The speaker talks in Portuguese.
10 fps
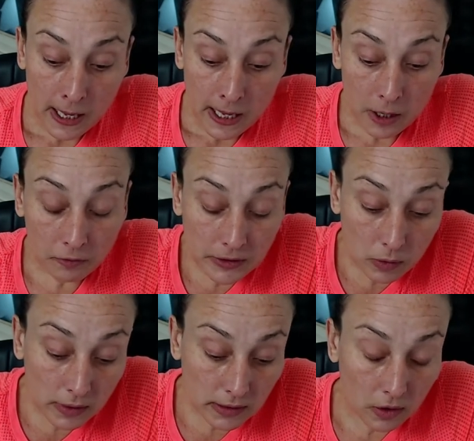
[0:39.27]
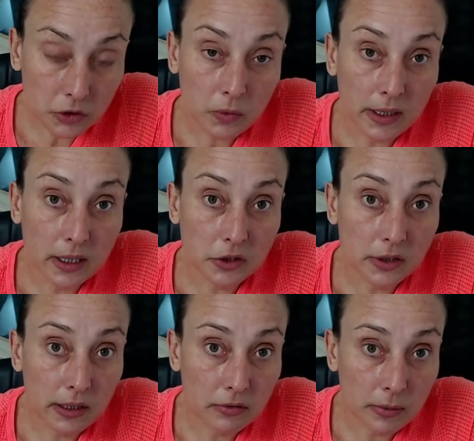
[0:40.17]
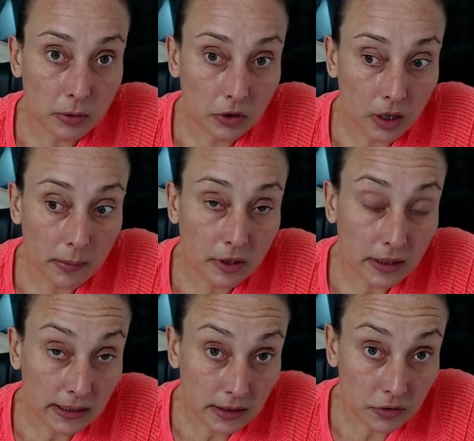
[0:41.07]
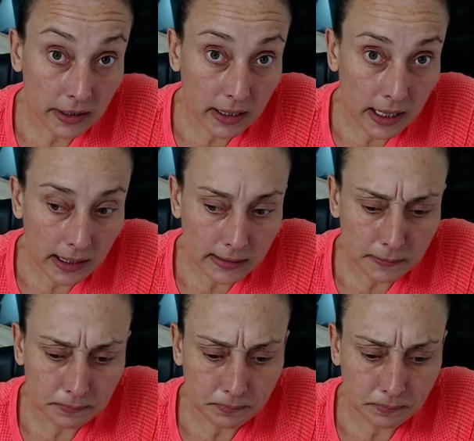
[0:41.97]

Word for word: Eu fiz algumas aulas com ele antes dele vir para o treinamento intensivo aqui em casa.